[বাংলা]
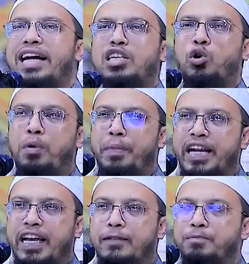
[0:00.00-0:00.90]
একটা উপমা
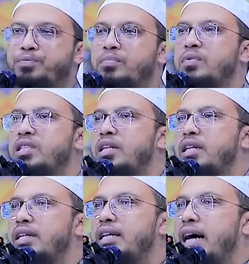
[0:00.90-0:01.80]
নেন
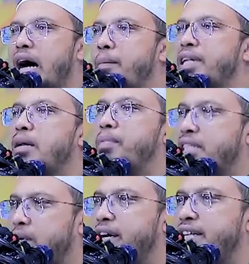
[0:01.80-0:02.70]
আমাদের
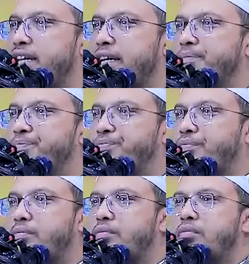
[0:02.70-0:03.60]
বাসা বাড়িতে
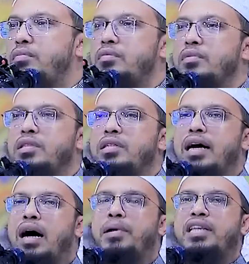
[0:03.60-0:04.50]

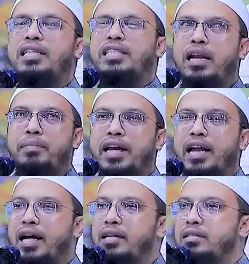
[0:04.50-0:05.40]
আমাদের
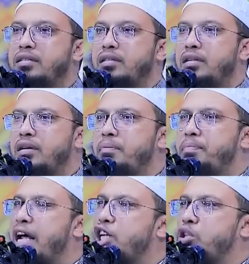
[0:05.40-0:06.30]
ছেলেমেয়েরা
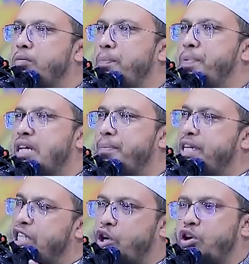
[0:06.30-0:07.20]
প্রায় সময়
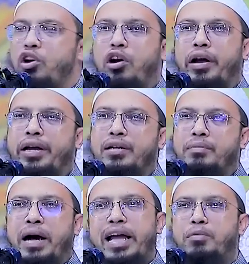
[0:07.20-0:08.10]
পিঠাপিঠি যখন হয়
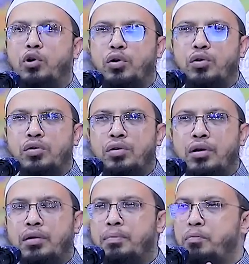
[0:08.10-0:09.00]
ভাই বোন
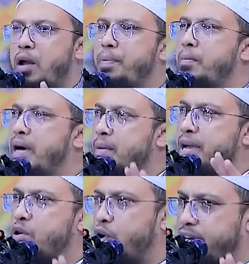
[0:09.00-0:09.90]
পোলাপান
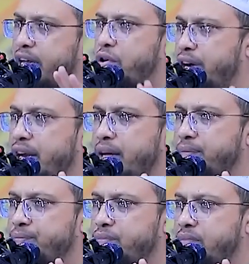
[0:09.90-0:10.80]
মারামারি করে কি করে না
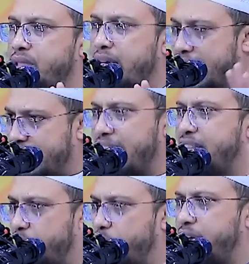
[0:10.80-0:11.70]

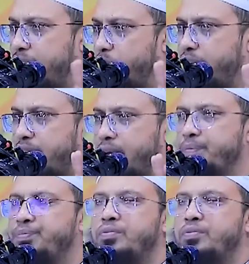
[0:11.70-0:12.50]
হাতাহাতি করে কি করে না